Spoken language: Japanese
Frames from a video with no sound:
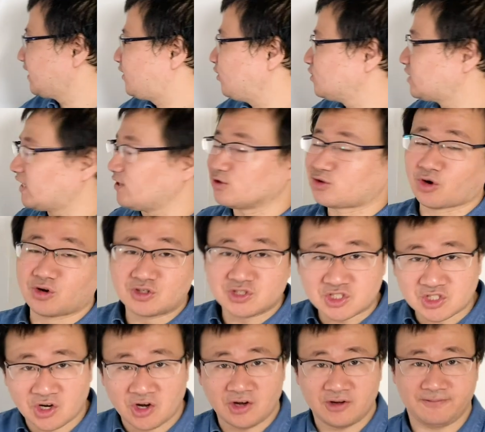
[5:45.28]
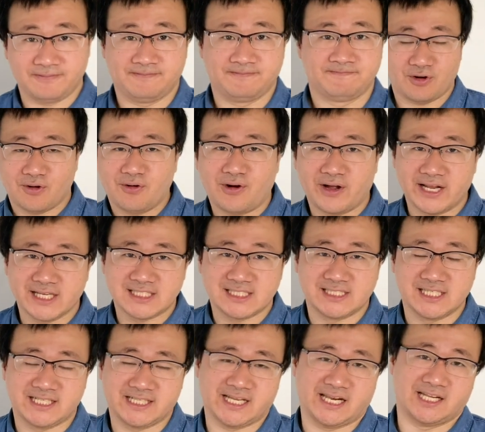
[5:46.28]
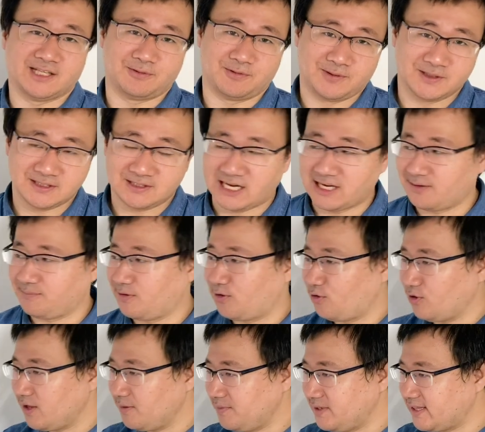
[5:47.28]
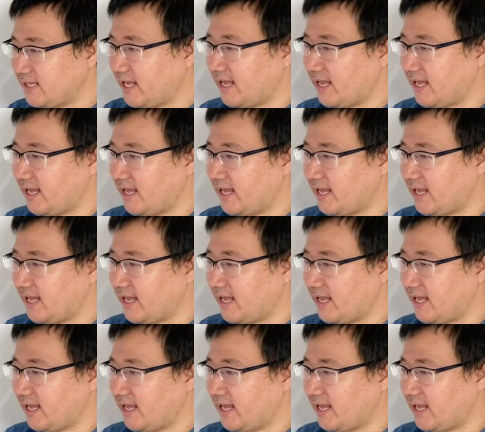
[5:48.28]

欺教材の特徴、これをお話ししていきたいなと思います。はい、もうこれ見